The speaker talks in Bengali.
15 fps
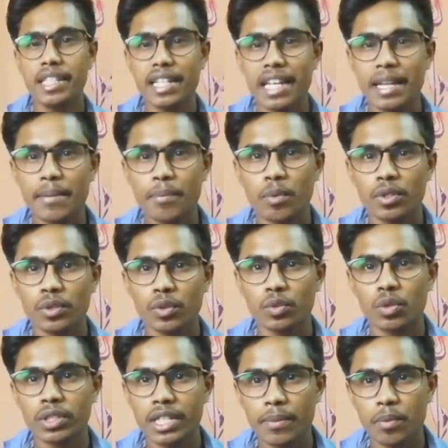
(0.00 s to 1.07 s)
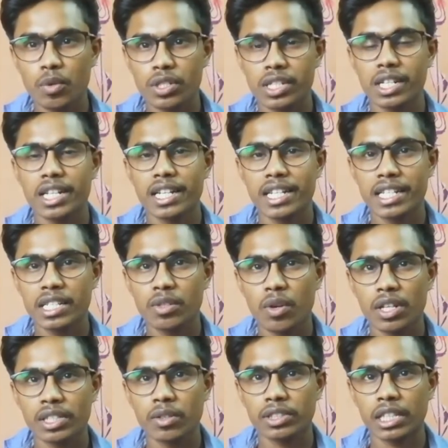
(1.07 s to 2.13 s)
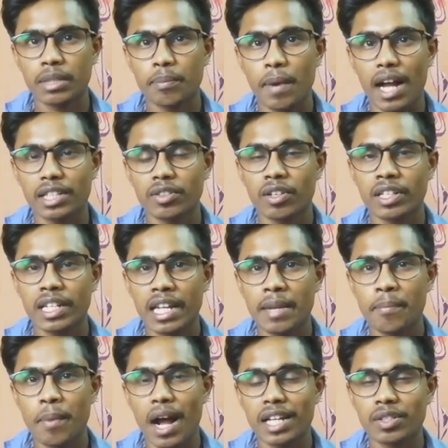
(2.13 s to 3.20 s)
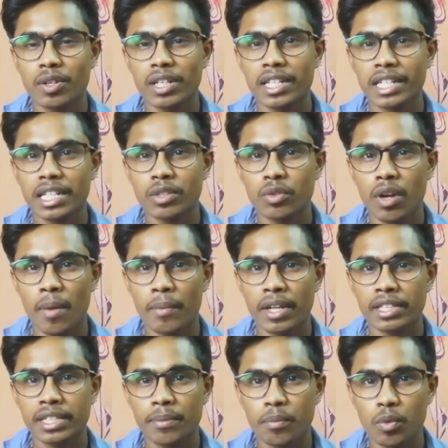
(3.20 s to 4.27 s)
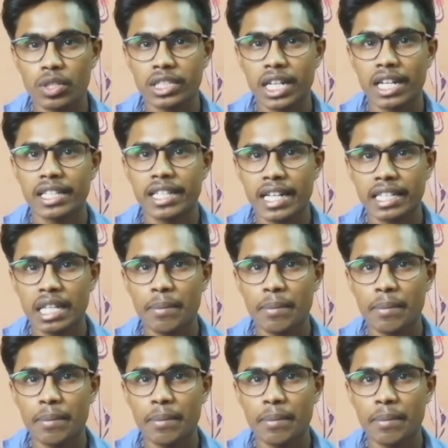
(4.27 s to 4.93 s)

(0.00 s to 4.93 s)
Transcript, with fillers: যে এই নতুন যে পোস্টারটা রিলিজ করা আছে অর্থাৎ পাসওয়ার্ড এই পাসওয়ার্ডে কিন্তু আমরা যে পোস্টার দেখতে